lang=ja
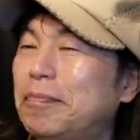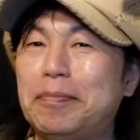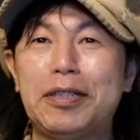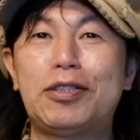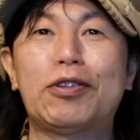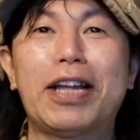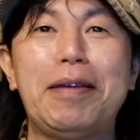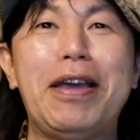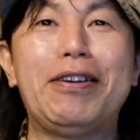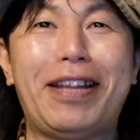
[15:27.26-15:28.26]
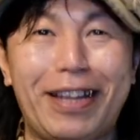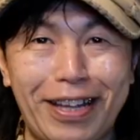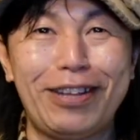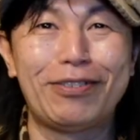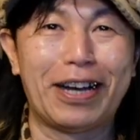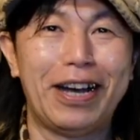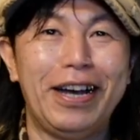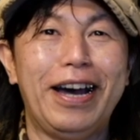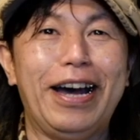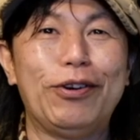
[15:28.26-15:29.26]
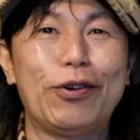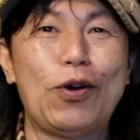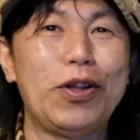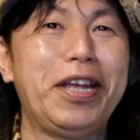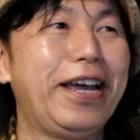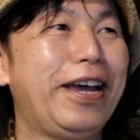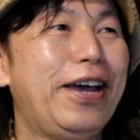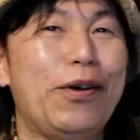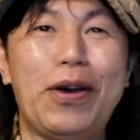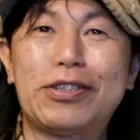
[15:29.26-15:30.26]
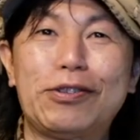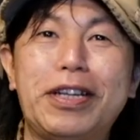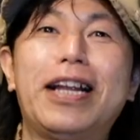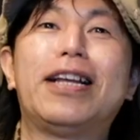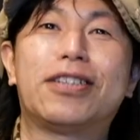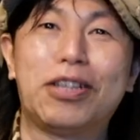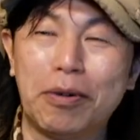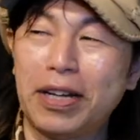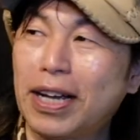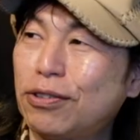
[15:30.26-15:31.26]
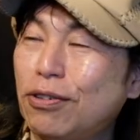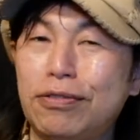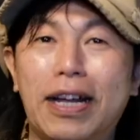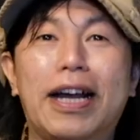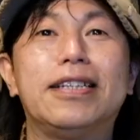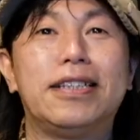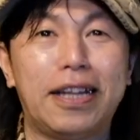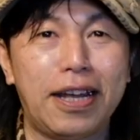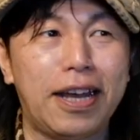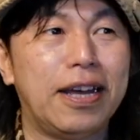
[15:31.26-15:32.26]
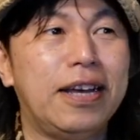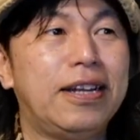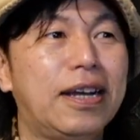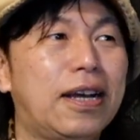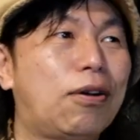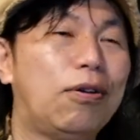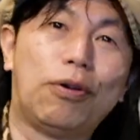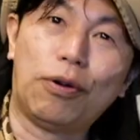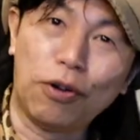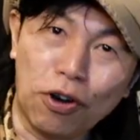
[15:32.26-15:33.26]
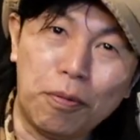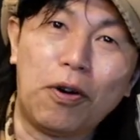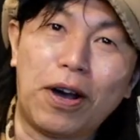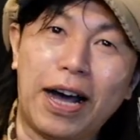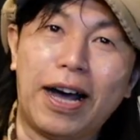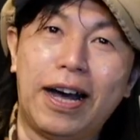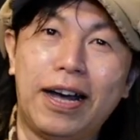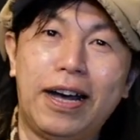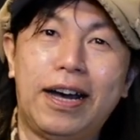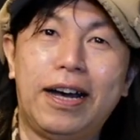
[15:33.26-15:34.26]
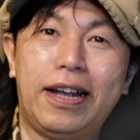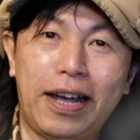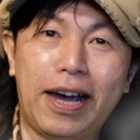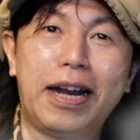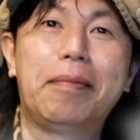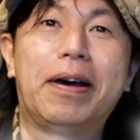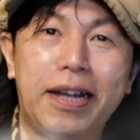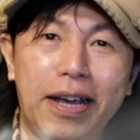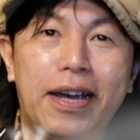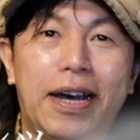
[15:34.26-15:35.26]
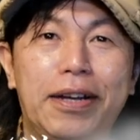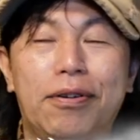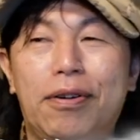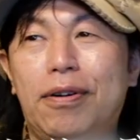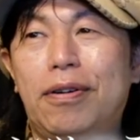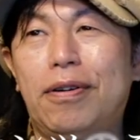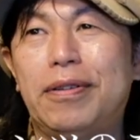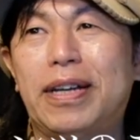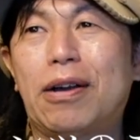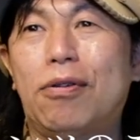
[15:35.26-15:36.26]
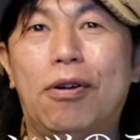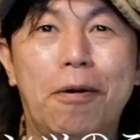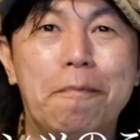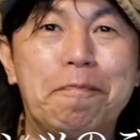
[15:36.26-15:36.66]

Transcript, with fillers: いつのタイミングでできるかあのここでご約束できないんですけどもなんかそういうふうな感じでねなんかご要望が、えー、あればねあのー、なんかこ